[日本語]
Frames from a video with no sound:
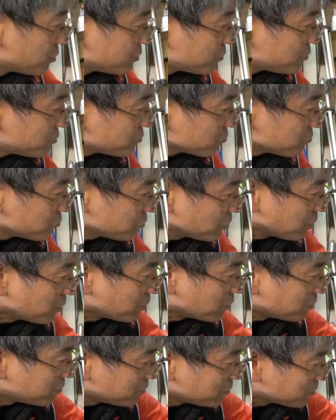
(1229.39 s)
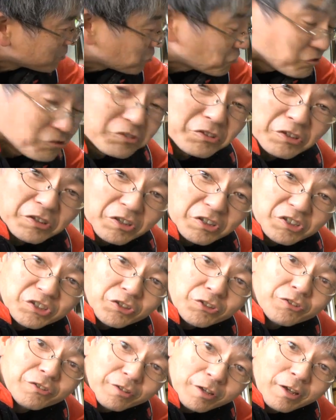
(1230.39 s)
非常にねなんか綺麗
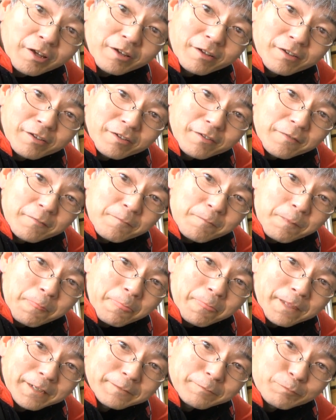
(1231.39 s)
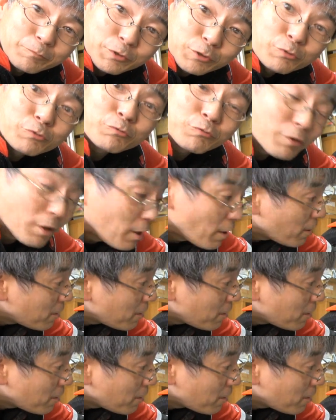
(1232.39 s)
でねですよね